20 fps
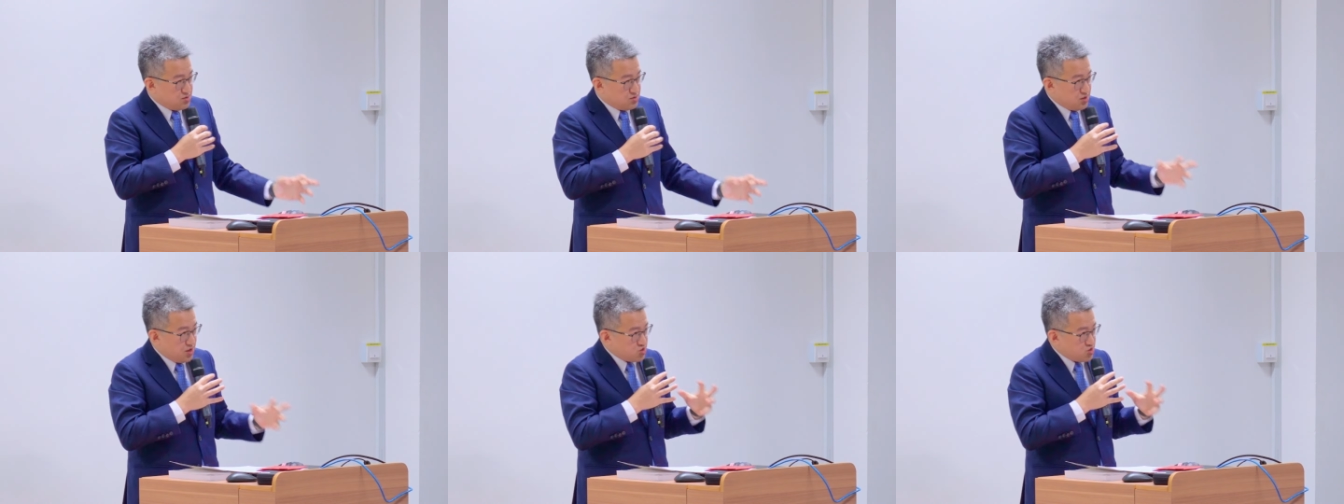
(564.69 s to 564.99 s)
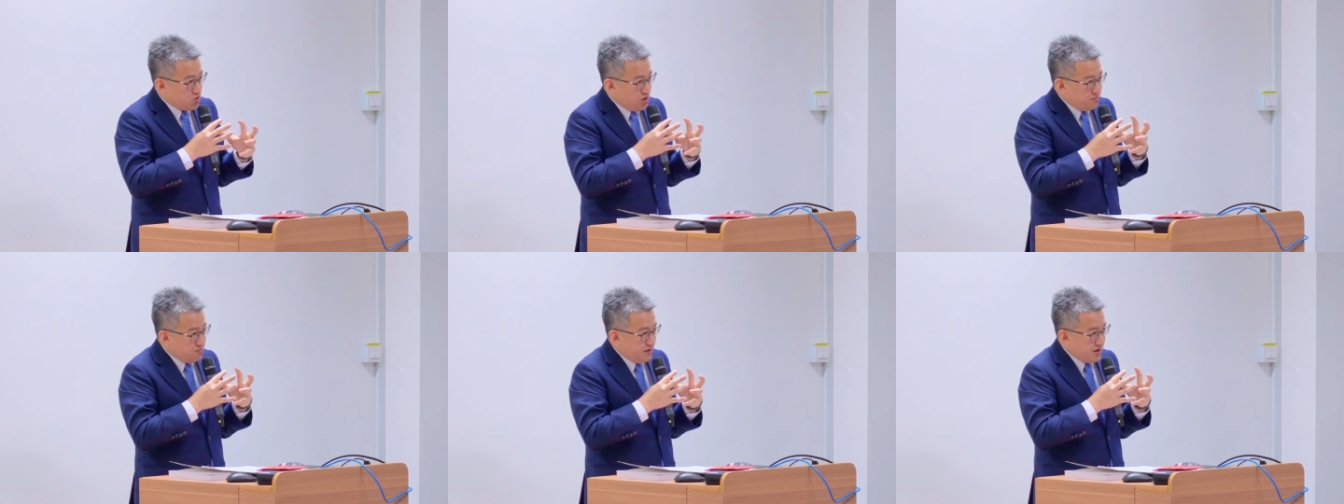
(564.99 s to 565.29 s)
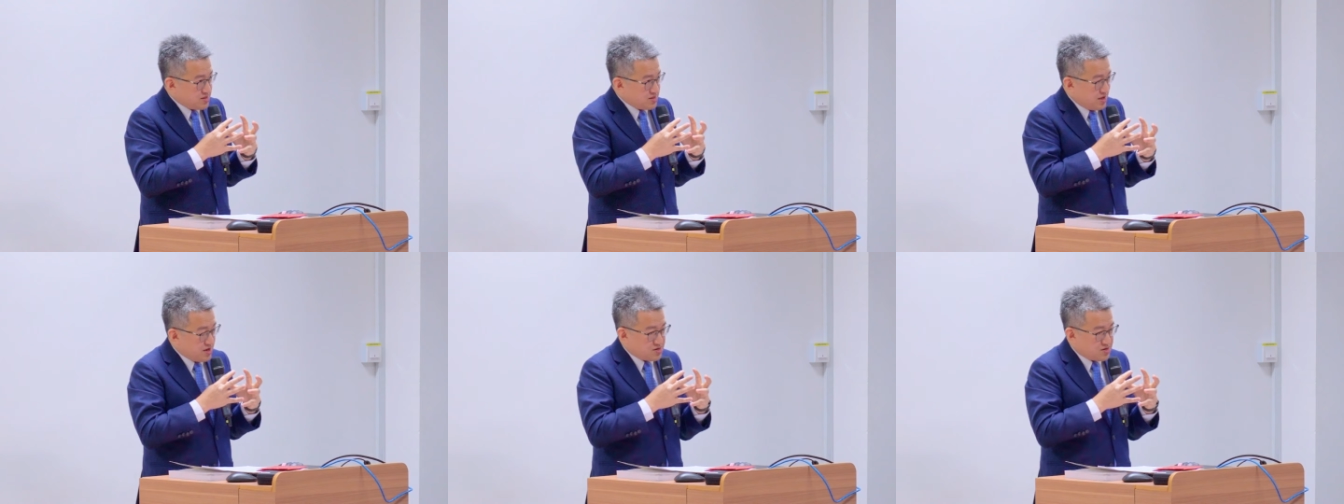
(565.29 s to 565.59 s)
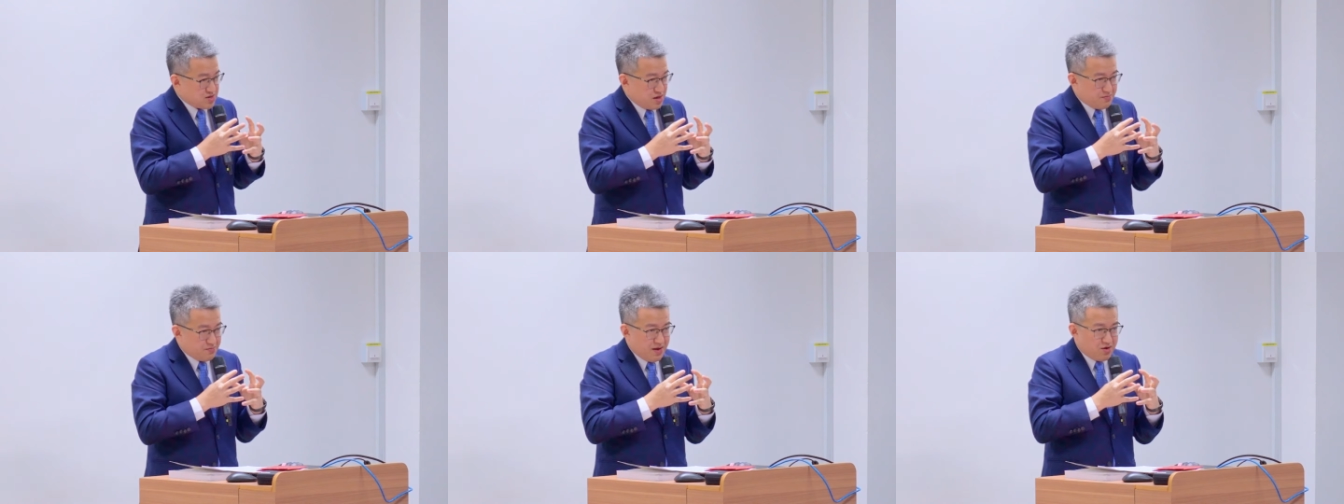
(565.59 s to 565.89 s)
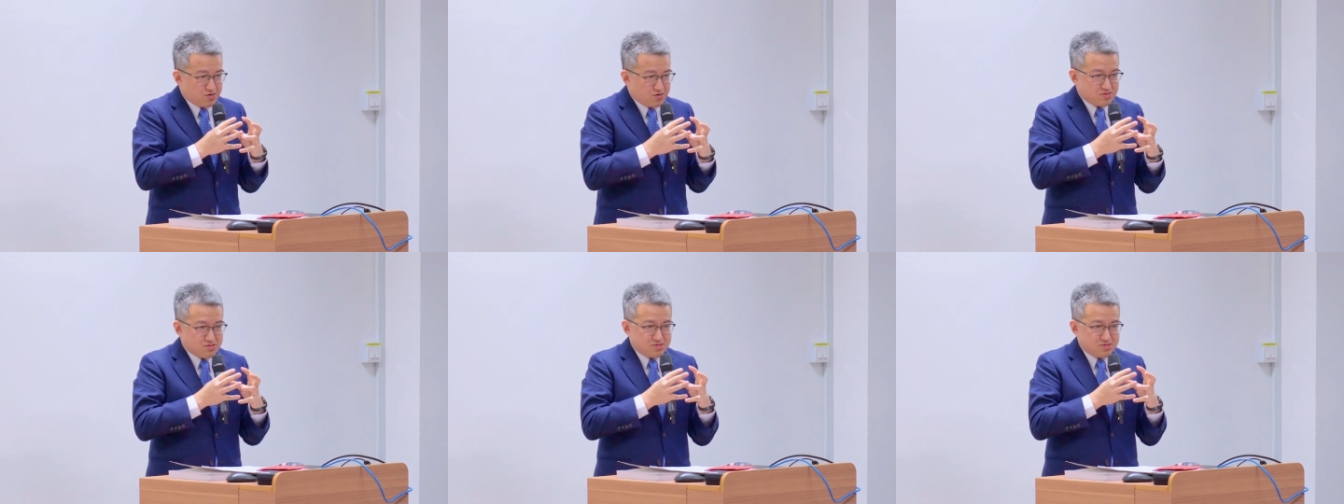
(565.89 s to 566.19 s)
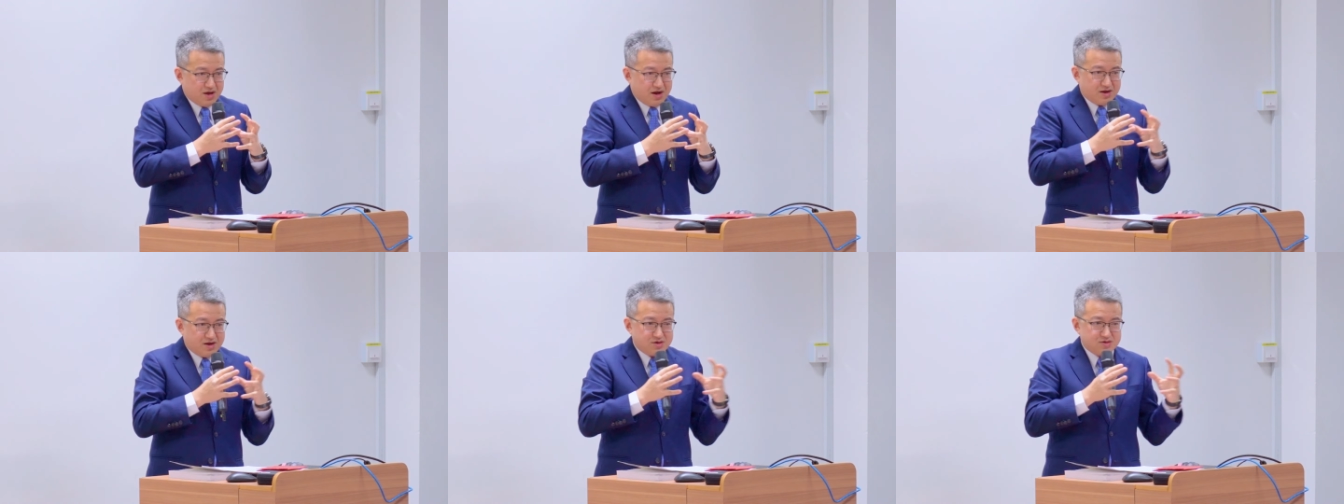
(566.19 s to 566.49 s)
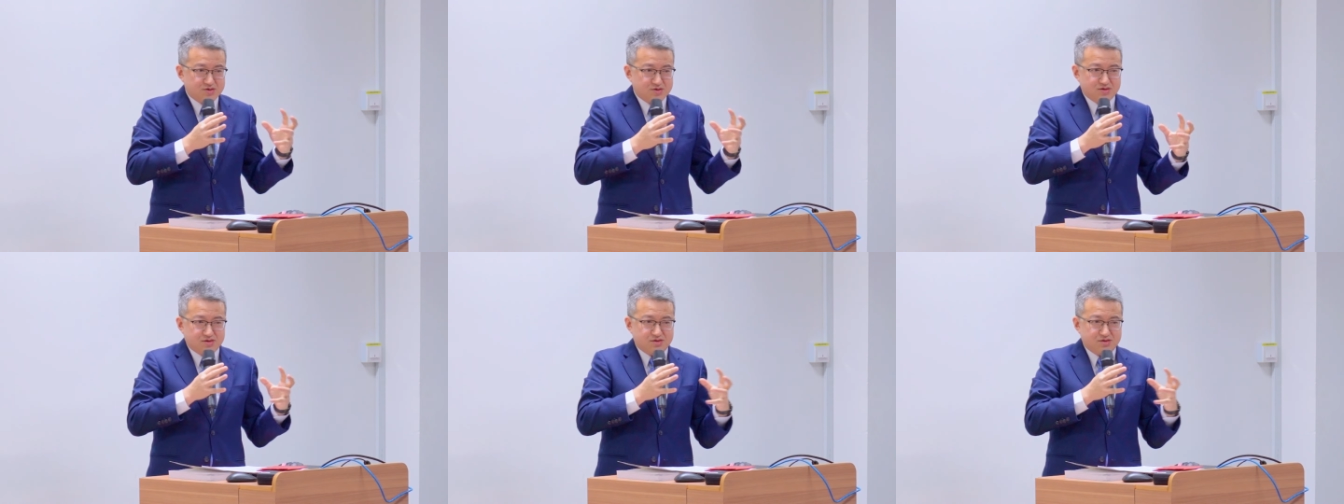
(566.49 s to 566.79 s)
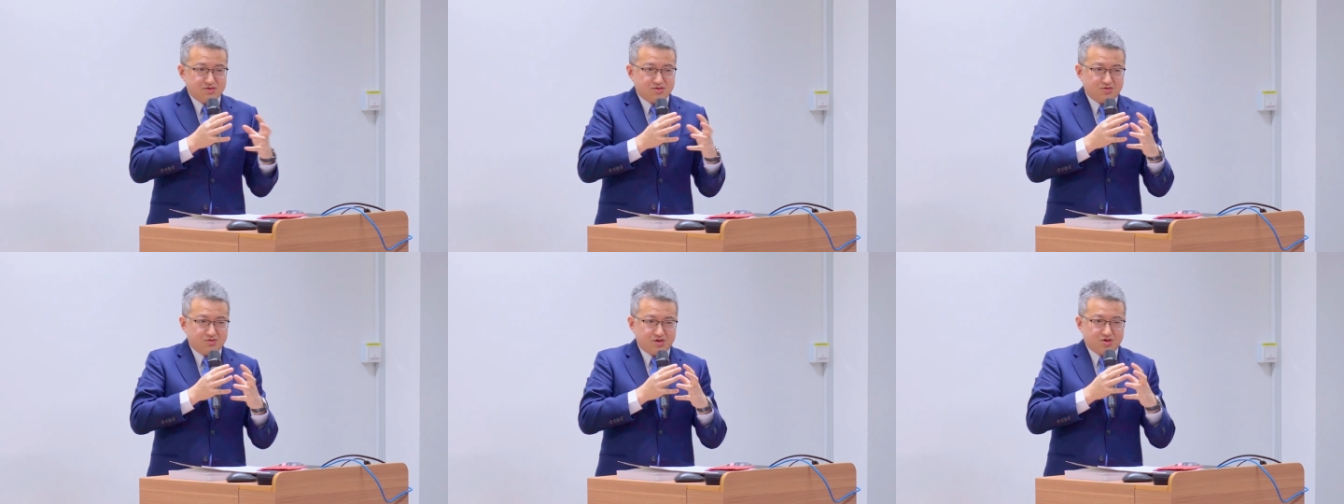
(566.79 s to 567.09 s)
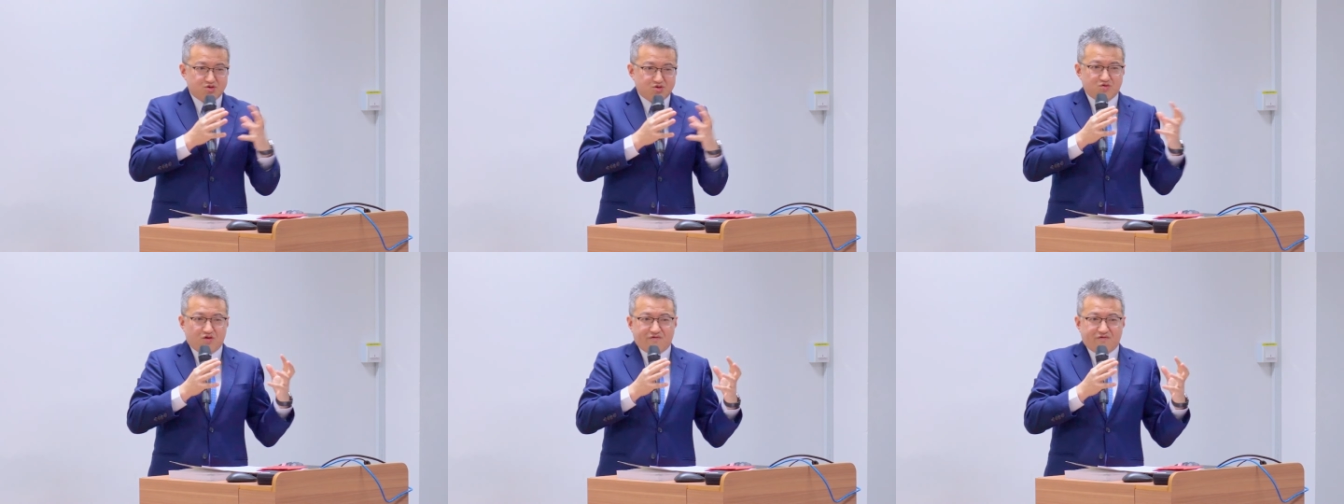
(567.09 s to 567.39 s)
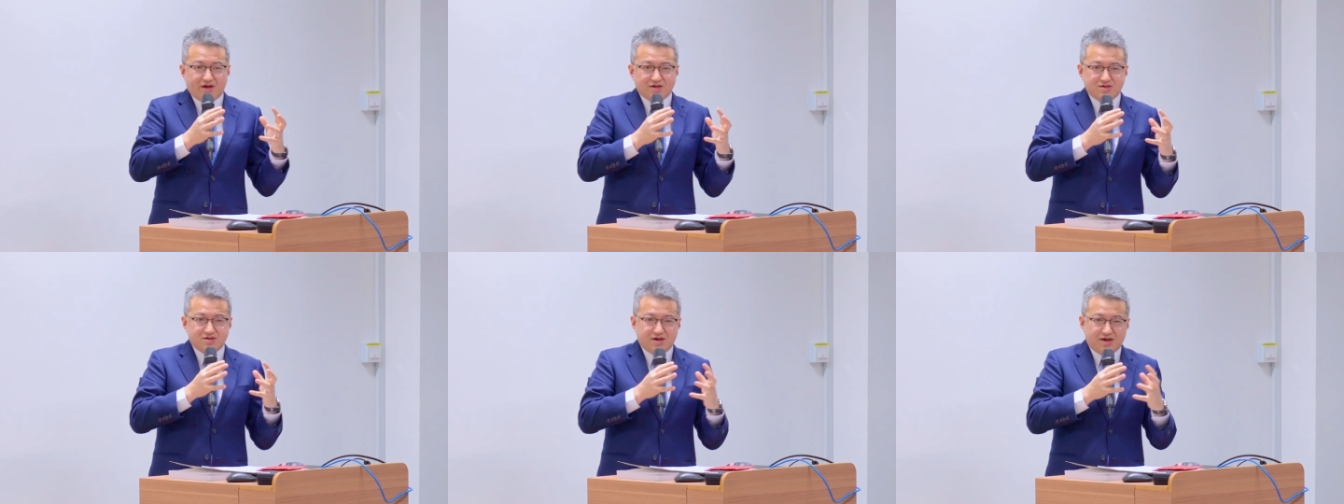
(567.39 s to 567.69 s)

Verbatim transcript: 他创办《南洋商报》，当然有一些说法是：